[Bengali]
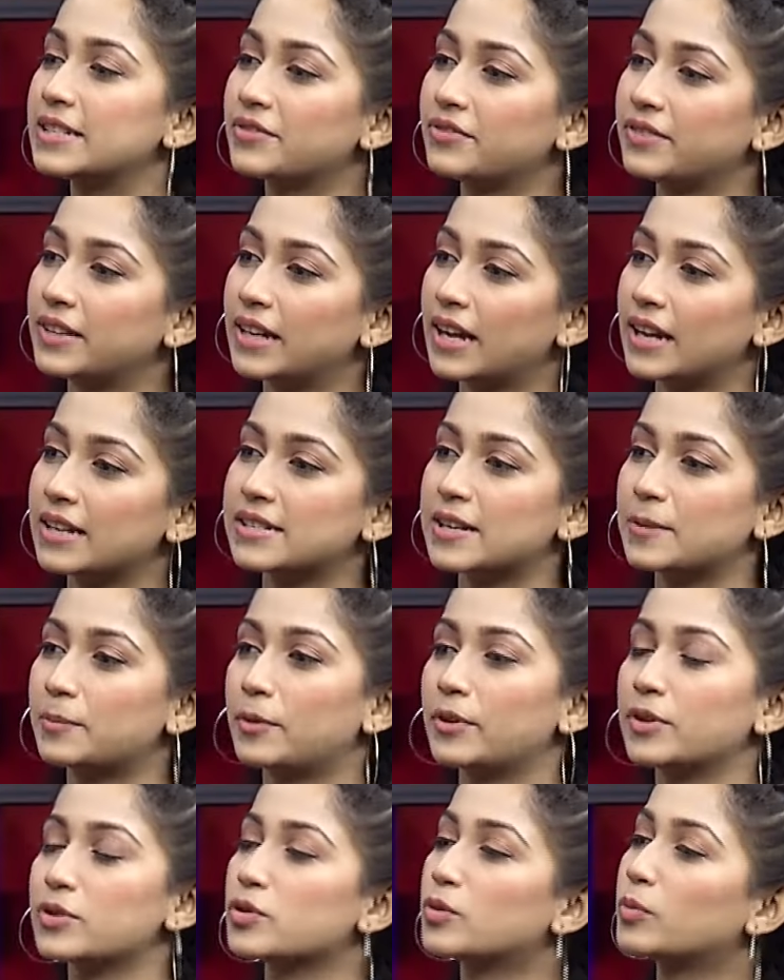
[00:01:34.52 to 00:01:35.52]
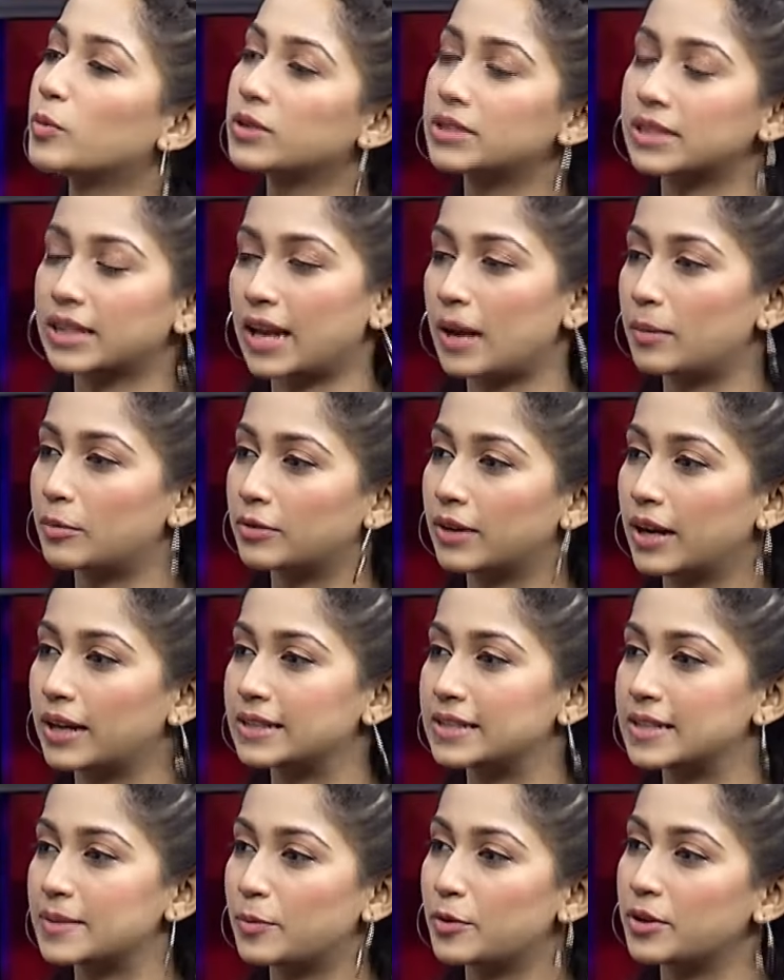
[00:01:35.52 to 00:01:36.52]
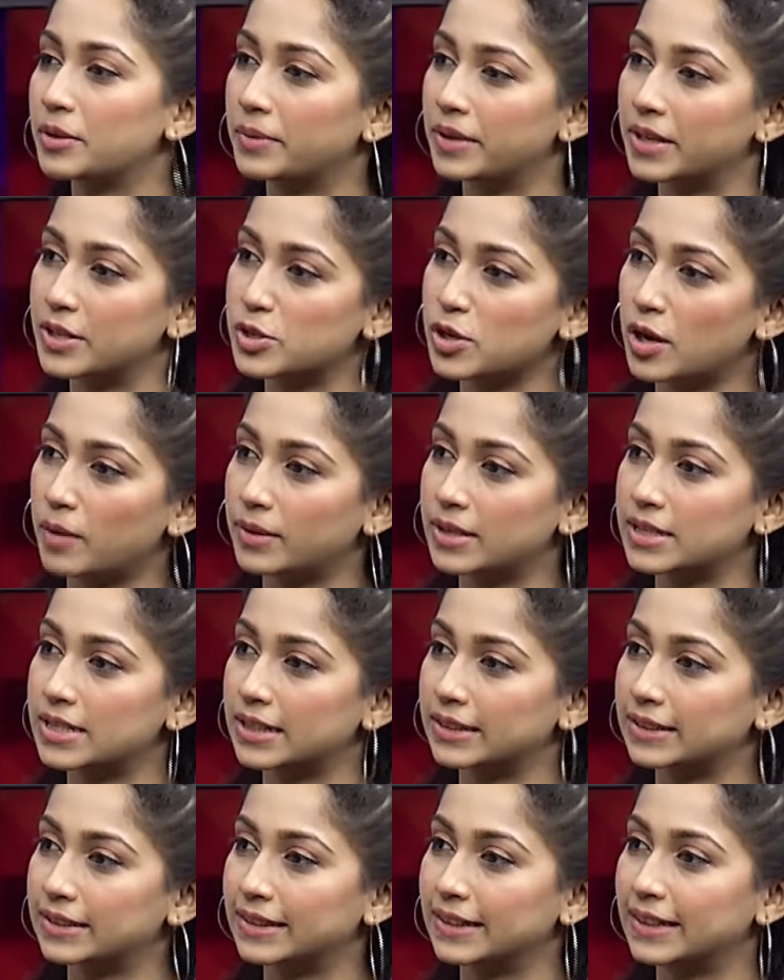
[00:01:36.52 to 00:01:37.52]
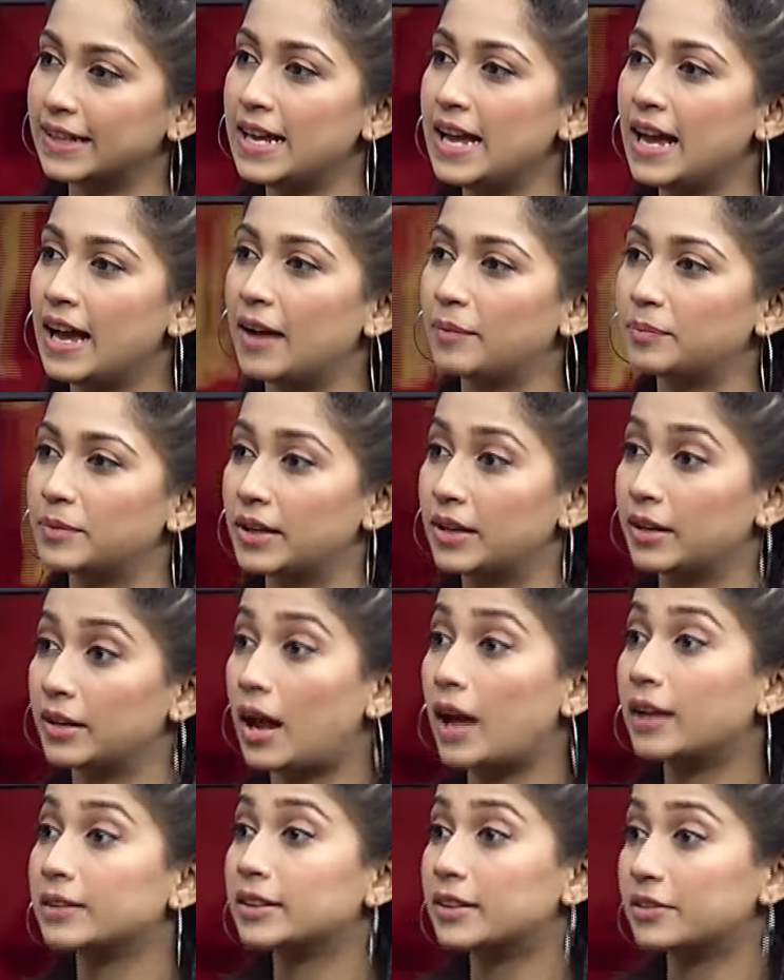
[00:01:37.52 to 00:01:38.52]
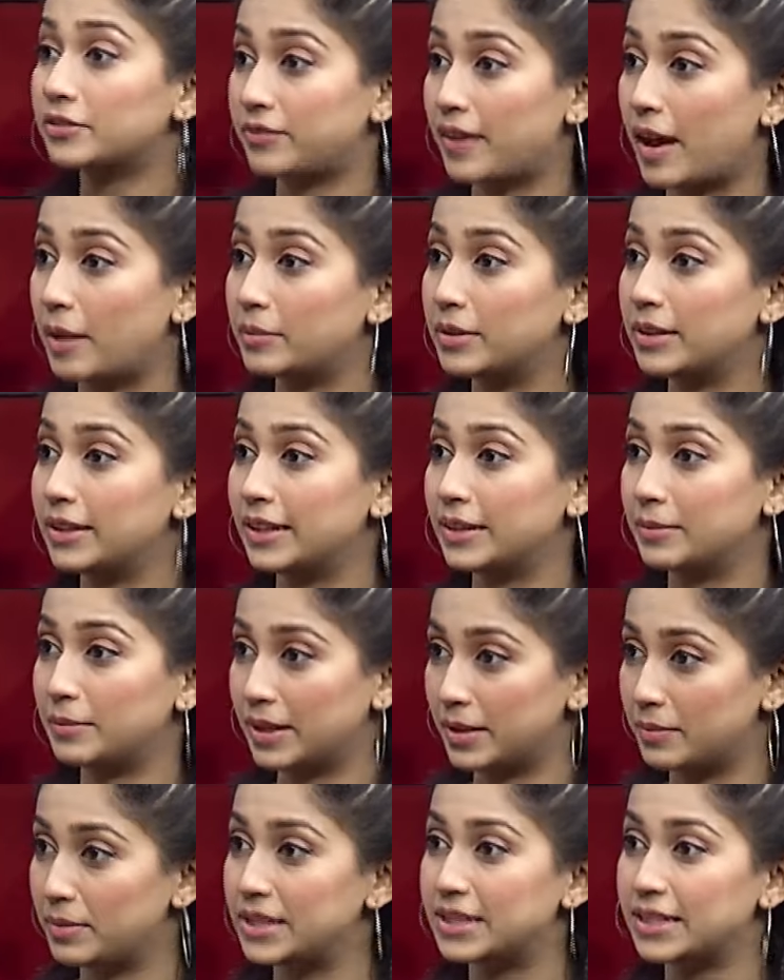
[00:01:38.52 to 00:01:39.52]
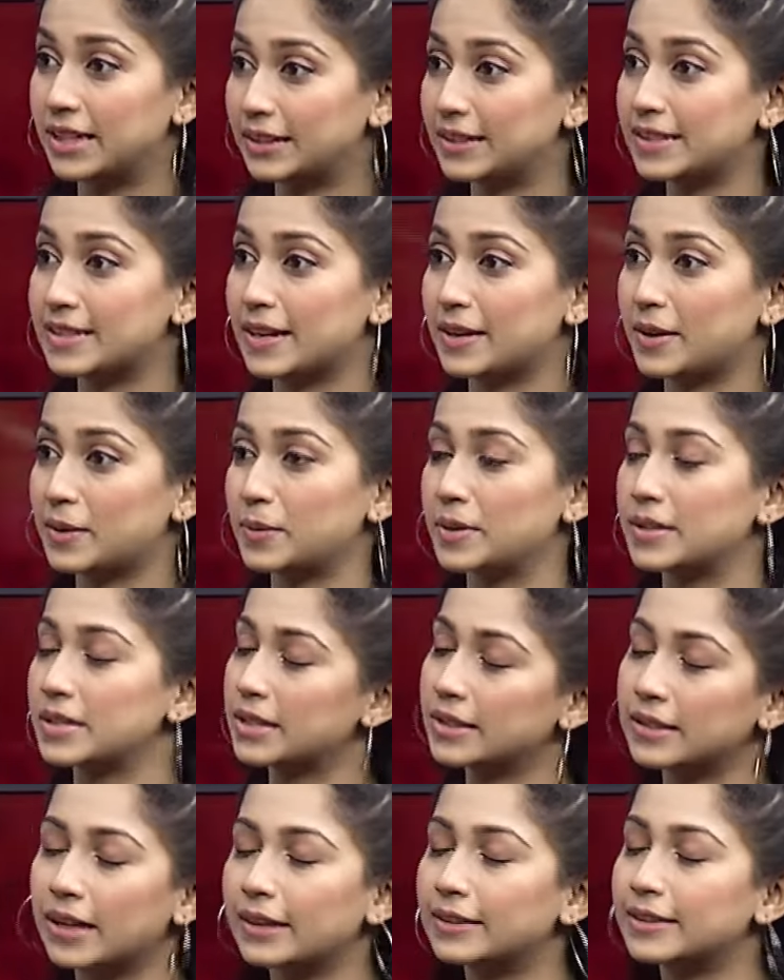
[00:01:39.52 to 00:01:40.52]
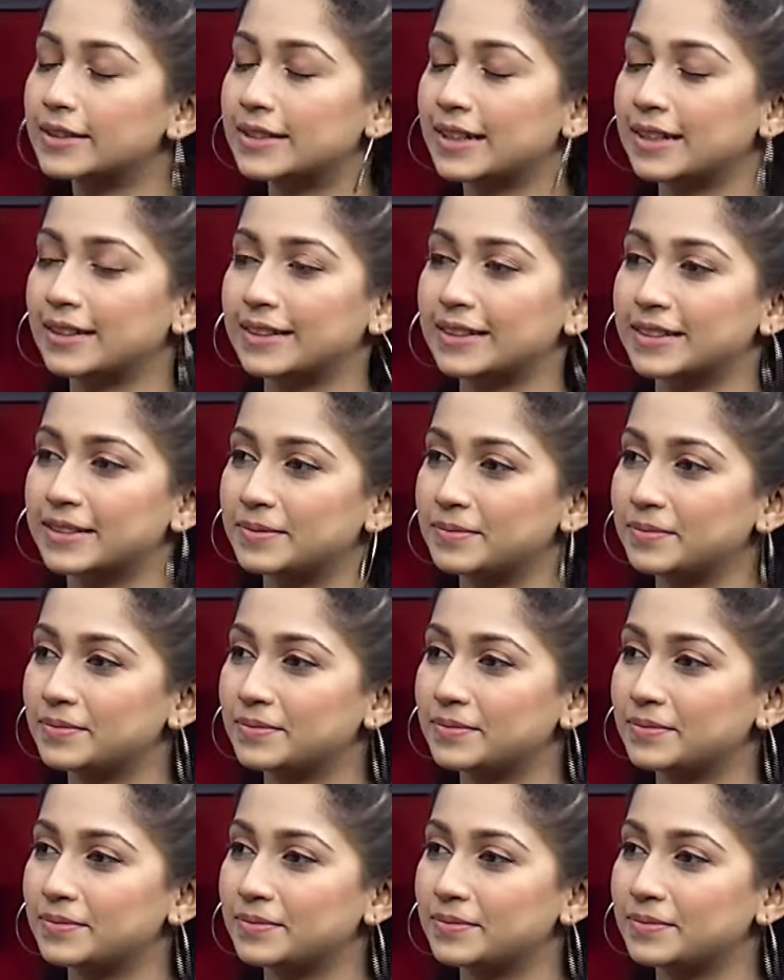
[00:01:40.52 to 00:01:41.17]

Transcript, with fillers: যে ফিরে আসার পরে সময়টা কেমন কাটছে পরিবারের সবার সাথে আপনারা না তার ফ্যামিলি মানে মিডিয়াতে যারা রয়েছেন তাদের সাথে